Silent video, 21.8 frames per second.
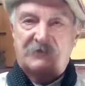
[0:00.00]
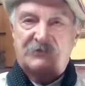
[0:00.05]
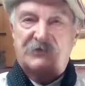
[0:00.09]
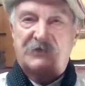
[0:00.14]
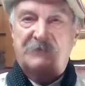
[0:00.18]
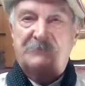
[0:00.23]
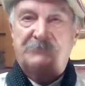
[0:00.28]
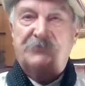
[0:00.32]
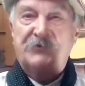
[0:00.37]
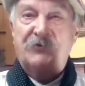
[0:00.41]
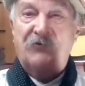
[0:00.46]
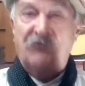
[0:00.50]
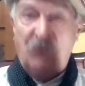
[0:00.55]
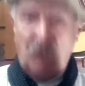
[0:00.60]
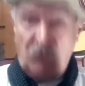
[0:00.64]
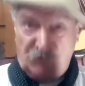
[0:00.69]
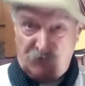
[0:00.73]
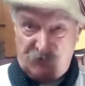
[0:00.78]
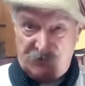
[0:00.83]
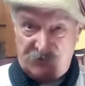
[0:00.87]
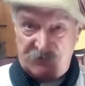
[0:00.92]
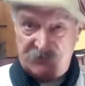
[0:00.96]
de
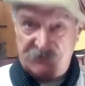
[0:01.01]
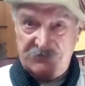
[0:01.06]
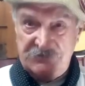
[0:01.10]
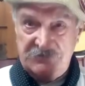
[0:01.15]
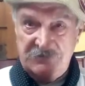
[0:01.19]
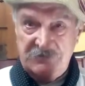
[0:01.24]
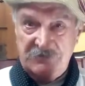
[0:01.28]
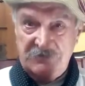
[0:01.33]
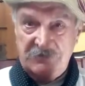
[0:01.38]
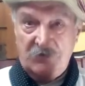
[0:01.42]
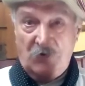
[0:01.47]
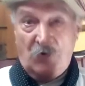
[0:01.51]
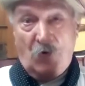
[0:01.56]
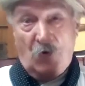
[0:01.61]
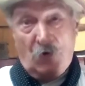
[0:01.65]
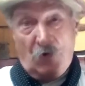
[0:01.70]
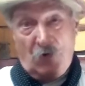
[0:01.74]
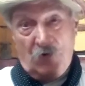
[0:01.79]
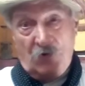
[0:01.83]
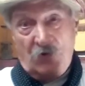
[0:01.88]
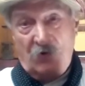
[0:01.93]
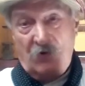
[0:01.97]
profundis,
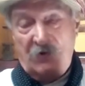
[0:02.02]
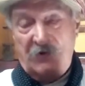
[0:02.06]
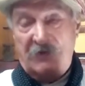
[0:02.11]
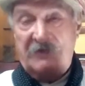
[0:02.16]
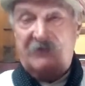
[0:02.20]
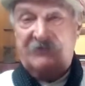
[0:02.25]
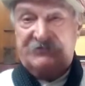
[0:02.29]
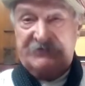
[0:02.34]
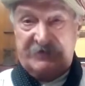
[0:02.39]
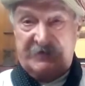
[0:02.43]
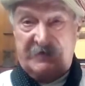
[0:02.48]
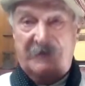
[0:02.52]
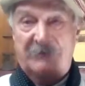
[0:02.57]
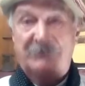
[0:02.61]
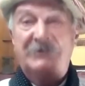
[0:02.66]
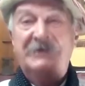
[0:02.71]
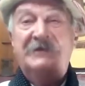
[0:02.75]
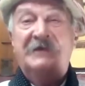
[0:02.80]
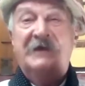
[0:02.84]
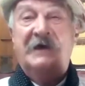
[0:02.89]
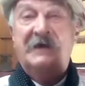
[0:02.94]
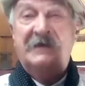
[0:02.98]
o entre la
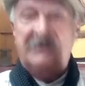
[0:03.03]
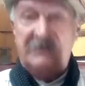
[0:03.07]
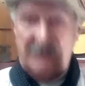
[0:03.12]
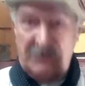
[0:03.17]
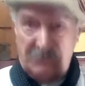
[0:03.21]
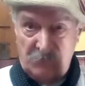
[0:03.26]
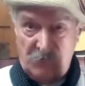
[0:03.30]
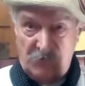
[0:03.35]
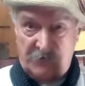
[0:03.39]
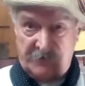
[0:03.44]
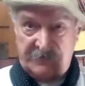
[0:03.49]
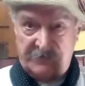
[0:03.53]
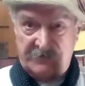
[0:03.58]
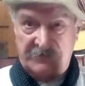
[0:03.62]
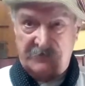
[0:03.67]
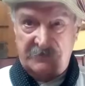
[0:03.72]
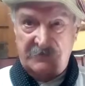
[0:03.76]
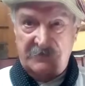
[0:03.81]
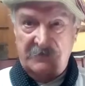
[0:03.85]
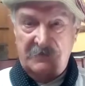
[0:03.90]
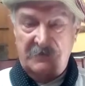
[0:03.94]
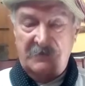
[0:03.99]
vida y la
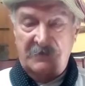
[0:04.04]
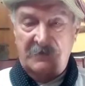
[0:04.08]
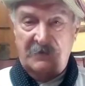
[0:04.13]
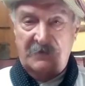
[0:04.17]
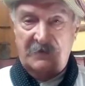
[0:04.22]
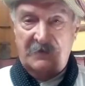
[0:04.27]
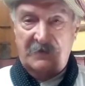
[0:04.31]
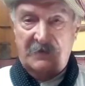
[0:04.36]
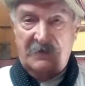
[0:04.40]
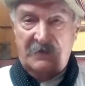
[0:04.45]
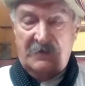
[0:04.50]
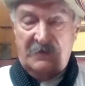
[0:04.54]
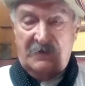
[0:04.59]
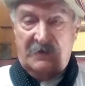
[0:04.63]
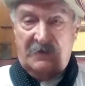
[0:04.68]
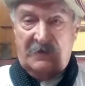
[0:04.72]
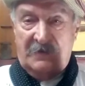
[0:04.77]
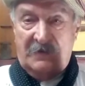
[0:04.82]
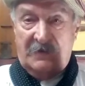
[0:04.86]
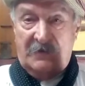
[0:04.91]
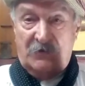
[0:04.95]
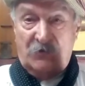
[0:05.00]
muerte.
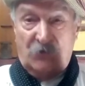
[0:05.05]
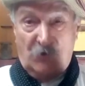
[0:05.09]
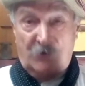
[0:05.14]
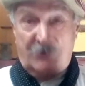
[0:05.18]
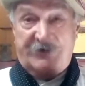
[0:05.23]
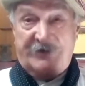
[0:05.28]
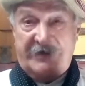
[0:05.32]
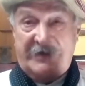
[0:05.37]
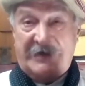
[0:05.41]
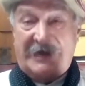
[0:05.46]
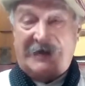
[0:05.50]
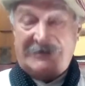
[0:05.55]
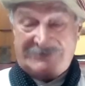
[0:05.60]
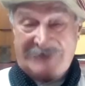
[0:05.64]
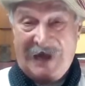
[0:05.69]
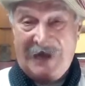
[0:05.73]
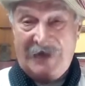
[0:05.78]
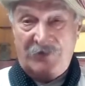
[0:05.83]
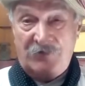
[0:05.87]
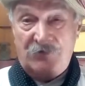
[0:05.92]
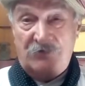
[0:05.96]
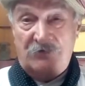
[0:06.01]
Lo he
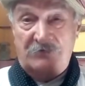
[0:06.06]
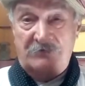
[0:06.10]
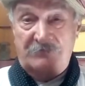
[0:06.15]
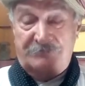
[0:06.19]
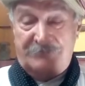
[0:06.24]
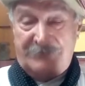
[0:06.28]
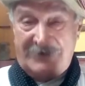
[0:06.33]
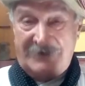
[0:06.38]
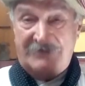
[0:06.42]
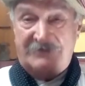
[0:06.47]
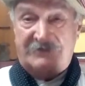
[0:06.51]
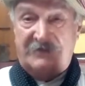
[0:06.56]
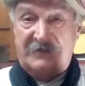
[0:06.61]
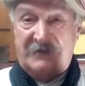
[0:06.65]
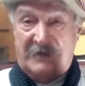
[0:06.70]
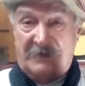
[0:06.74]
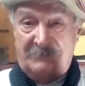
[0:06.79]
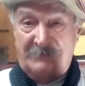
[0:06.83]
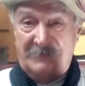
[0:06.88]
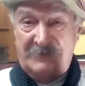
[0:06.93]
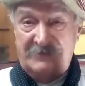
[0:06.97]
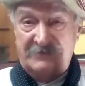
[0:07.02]
rescatado
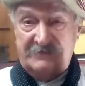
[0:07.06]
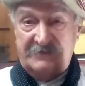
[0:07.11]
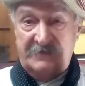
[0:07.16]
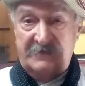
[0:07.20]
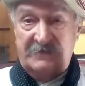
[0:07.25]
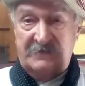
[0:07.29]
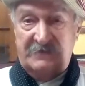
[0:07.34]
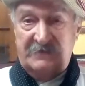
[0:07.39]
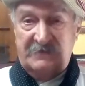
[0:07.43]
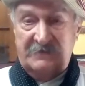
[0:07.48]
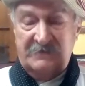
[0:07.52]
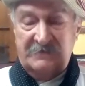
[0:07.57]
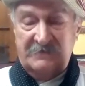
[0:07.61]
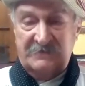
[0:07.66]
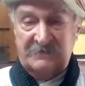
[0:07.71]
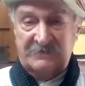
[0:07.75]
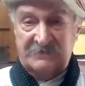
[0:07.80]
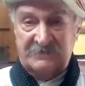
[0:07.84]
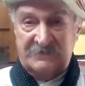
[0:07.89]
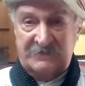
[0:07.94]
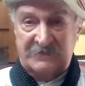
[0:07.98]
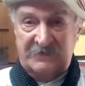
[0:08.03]
prácticamente
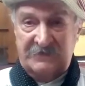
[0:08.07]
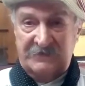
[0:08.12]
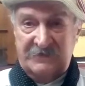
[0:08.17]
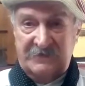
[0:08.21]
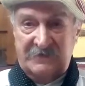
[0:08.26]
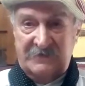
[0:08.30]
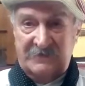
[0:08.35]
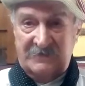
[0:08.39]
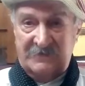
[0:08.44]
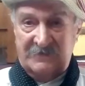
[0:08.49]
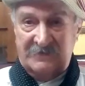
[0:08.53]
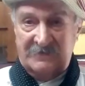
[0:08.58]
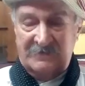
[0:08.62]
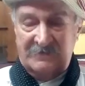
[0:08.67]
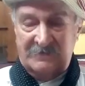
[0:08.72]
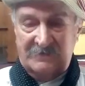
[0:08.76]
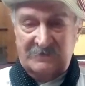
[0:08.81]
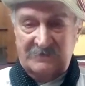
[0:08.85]
desde